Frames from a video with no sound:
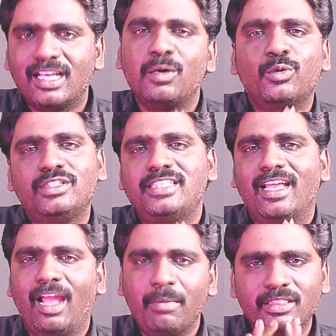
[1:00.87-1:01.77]
நான் தான்
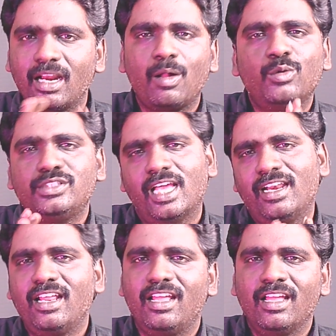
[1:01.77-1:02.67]
குதிச்சேன் அப்படின்னு தானே
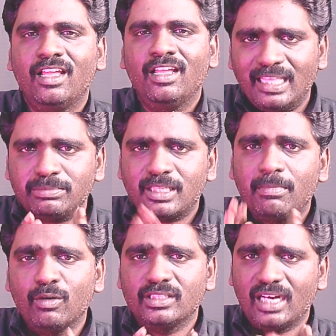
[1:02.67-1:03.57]
குதிச்சாரு பிரதீப்
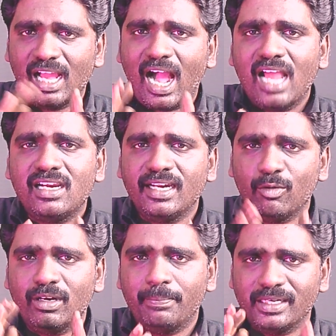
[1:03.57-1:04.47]
சம்பவத்தில்
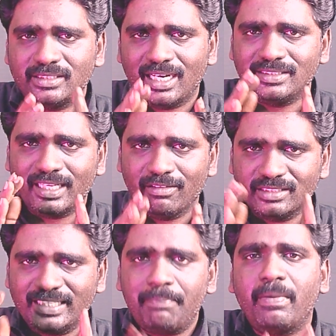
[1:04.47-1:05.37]
ஆல்ரெடி ஒரு பிரசிடென்ஸை
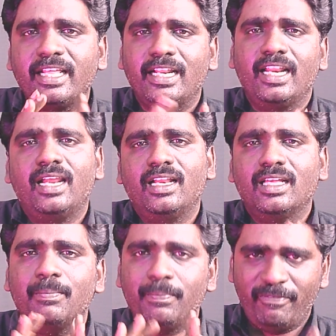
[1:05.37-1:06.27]
இவர் செட் பண்ணியிருக்கிறாரு
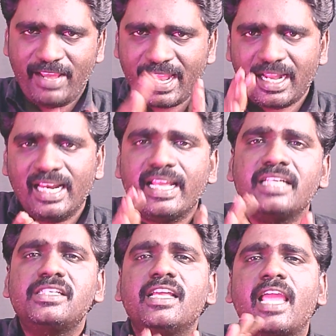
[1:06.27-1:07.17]
ஃபேக்
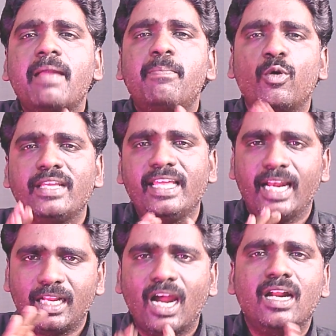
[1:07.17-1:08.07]
அலிகேஷனுக்கே
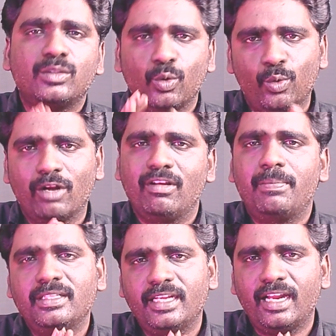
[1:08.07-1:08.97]
பொங்கி ரெட் கார்டை
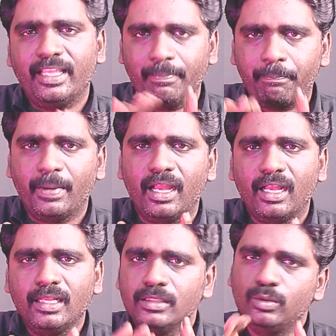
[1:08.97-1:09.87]
தூக்குனவர் பார்த்தீங்கன்னா இப்போ
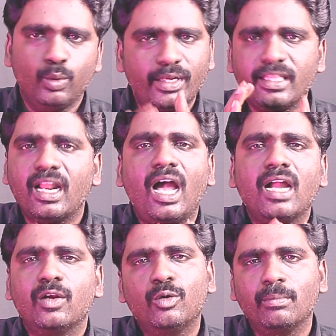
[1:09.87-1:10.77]
தூக்கி தானே
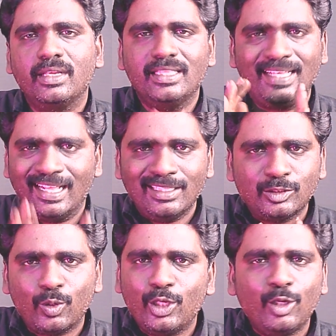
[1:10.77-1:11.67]
ஆகணும் இதை
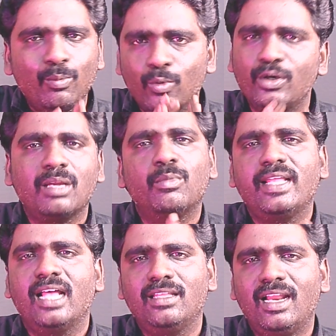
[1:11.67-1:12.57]
எது சொல்லியும் உருட்ட
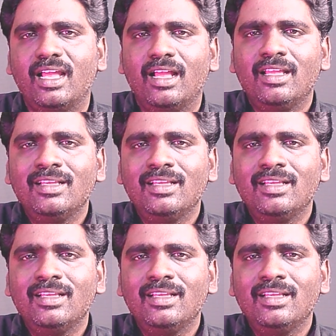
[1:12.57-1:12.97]
முடியாதுல்ல